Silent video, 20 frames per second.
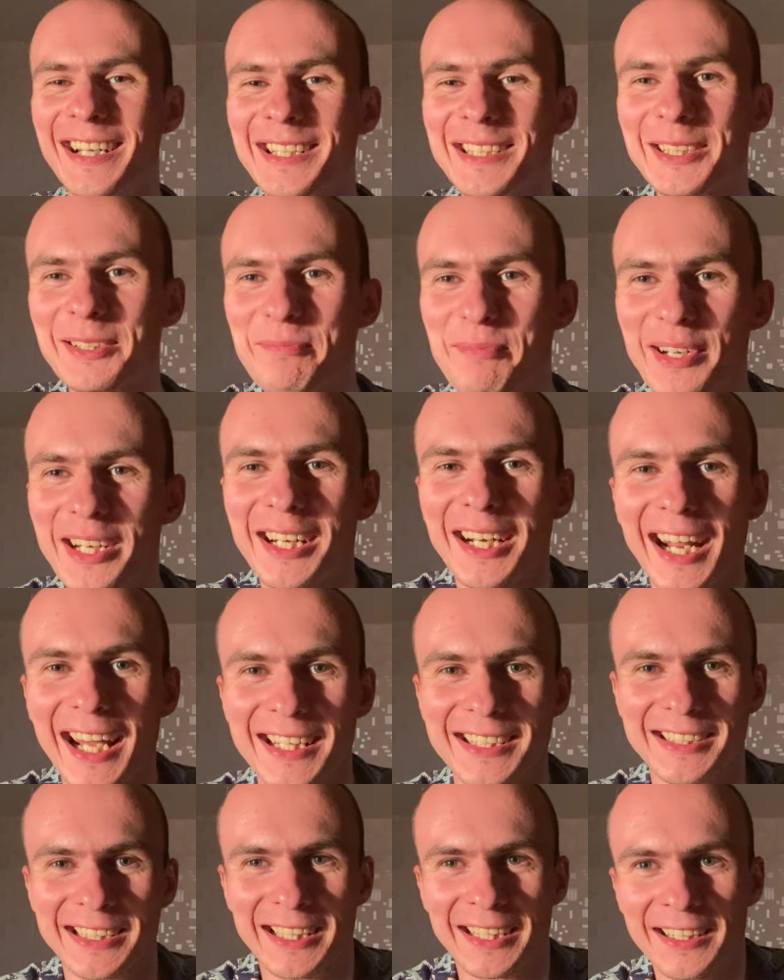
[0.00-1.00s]
это же
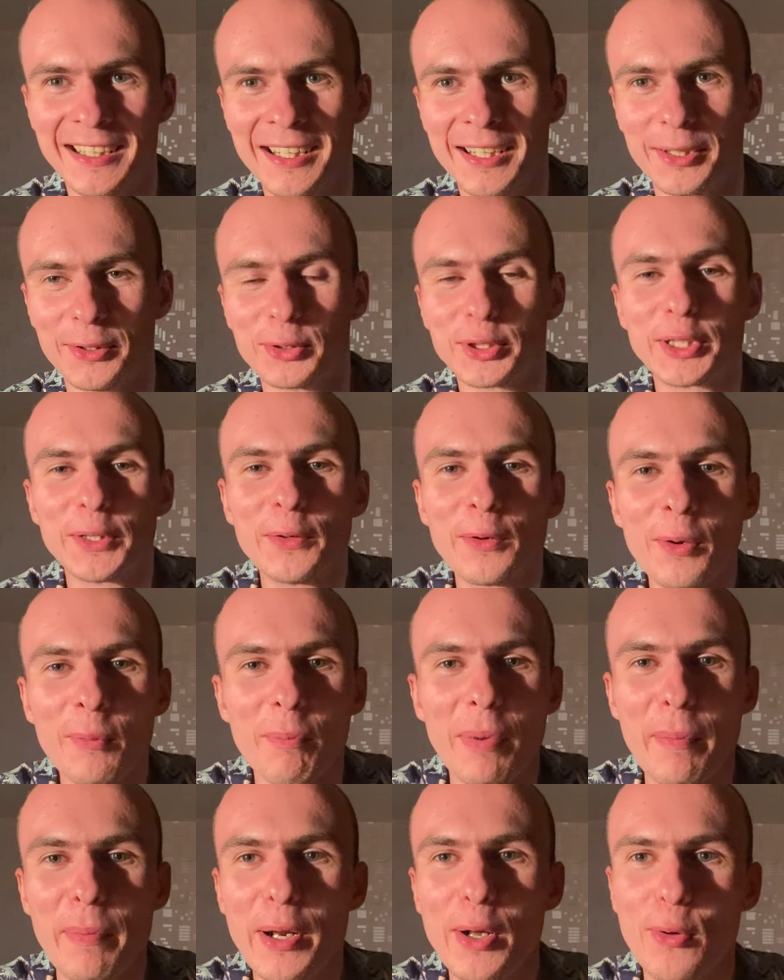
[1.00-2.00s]
прекрасно. Ну живем
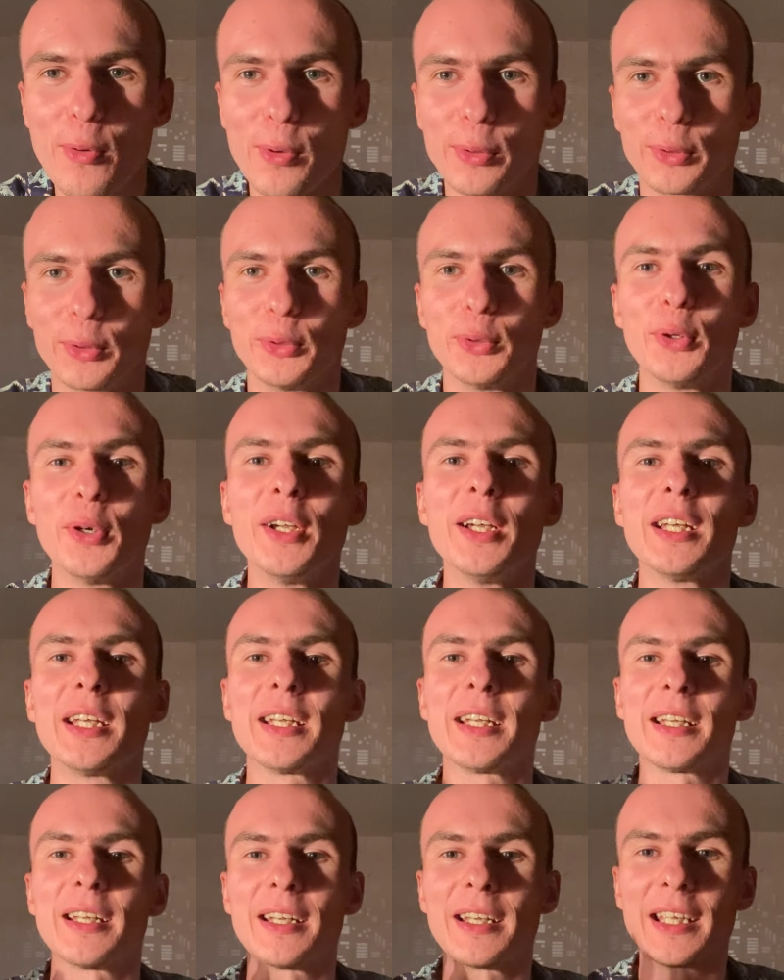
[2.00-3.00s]
по приколу, ну
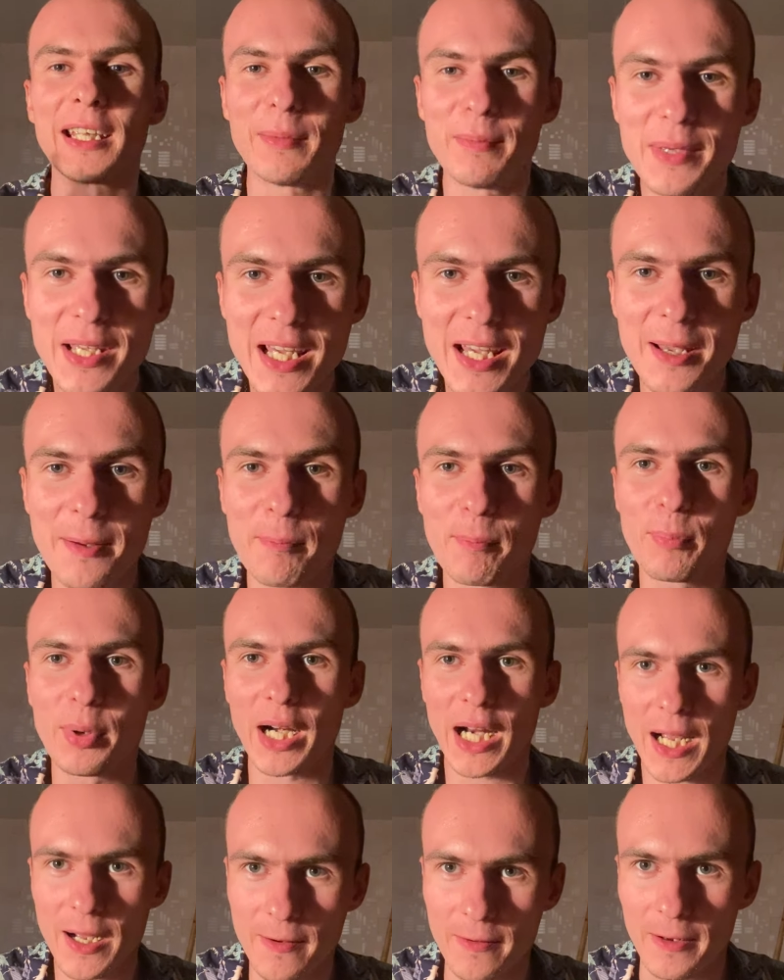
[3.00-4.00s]
имеем
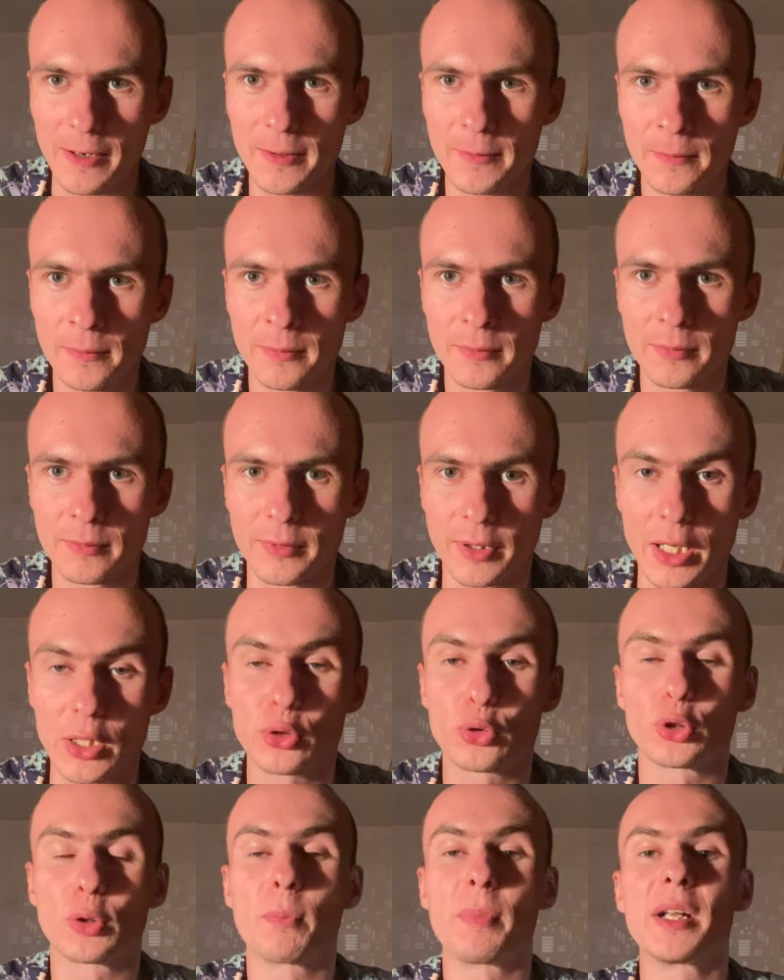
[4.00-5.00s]
право, раз
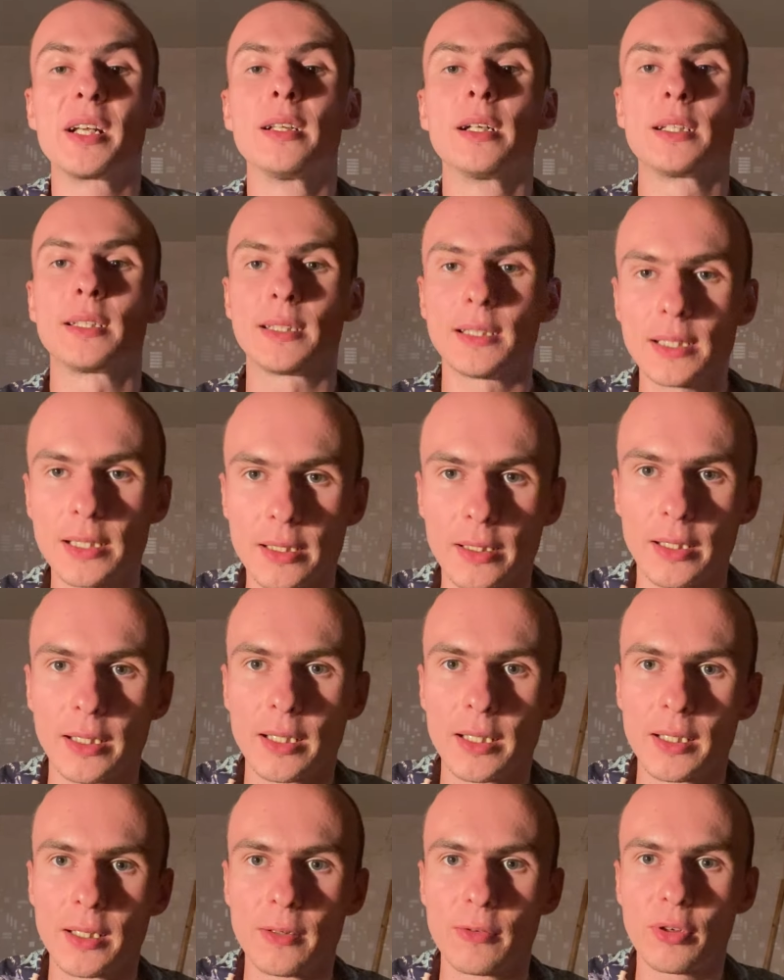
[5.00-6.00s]
уж пригласили
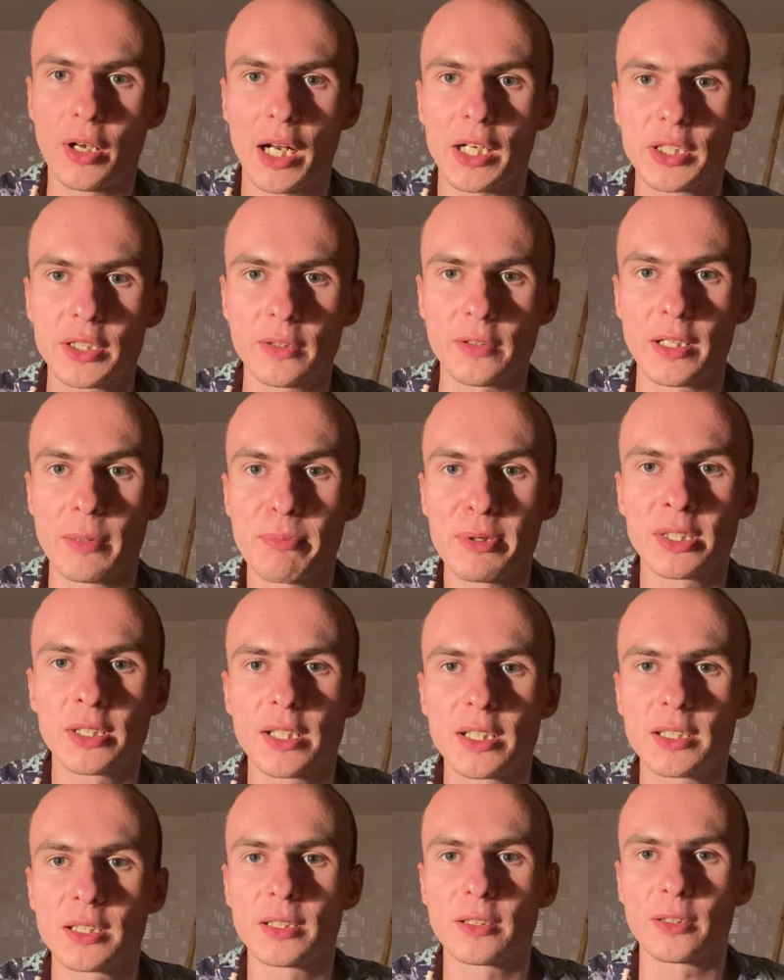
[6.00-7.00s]
в качестве
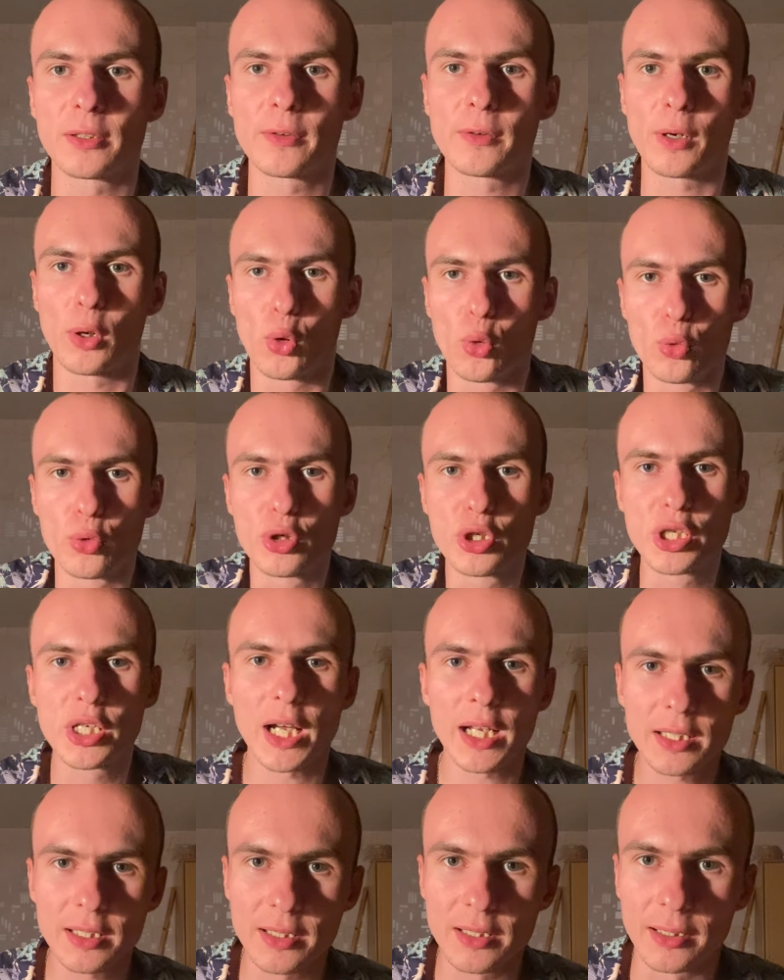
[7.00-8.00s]
непосредственного
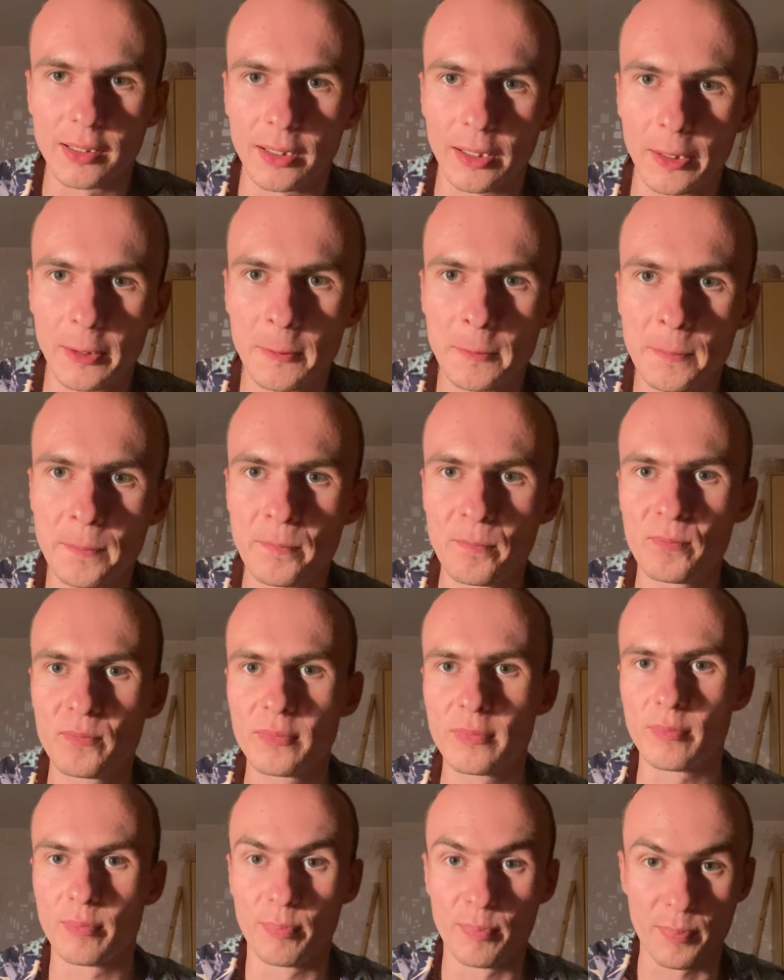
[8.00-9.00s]
участника,
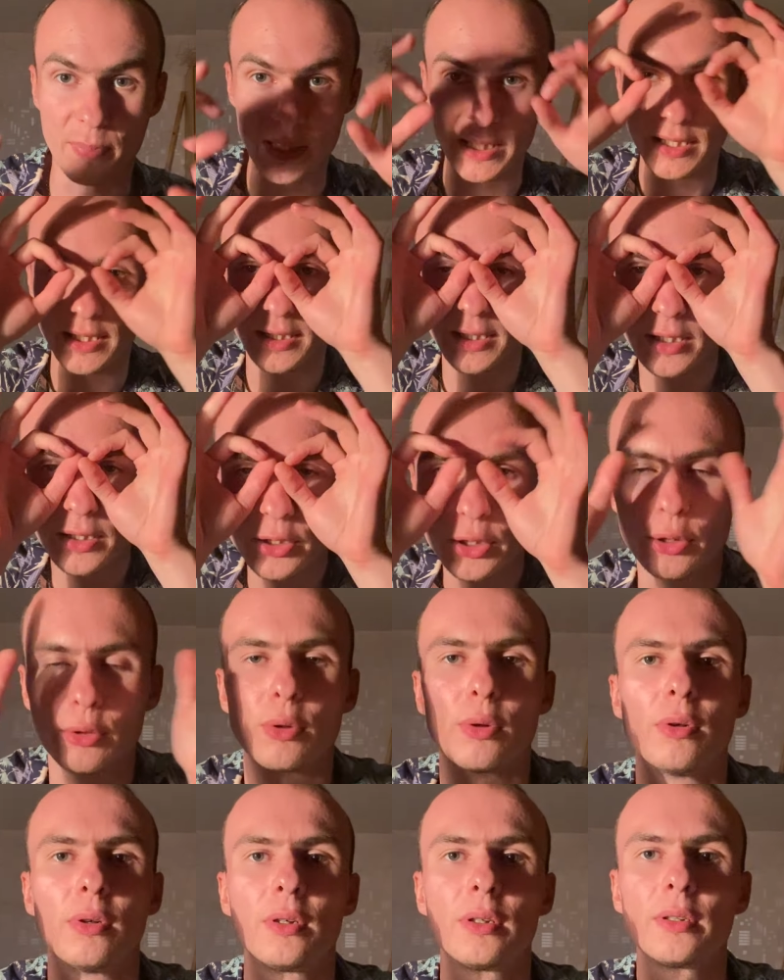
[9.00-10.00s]
посетить
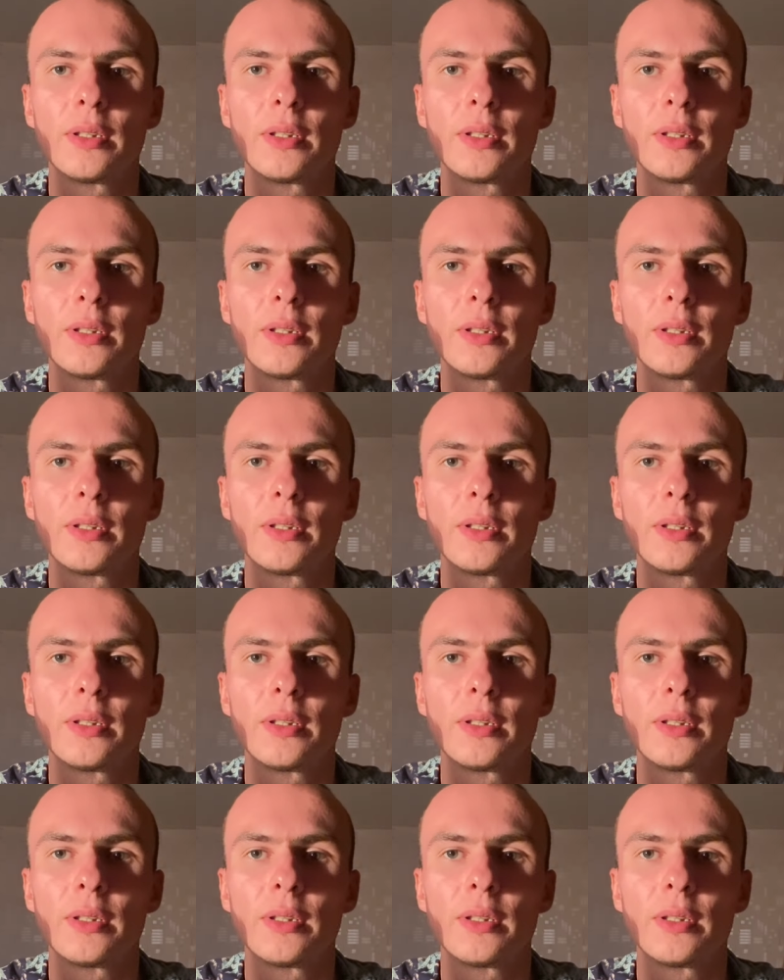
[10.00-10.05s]
шоу.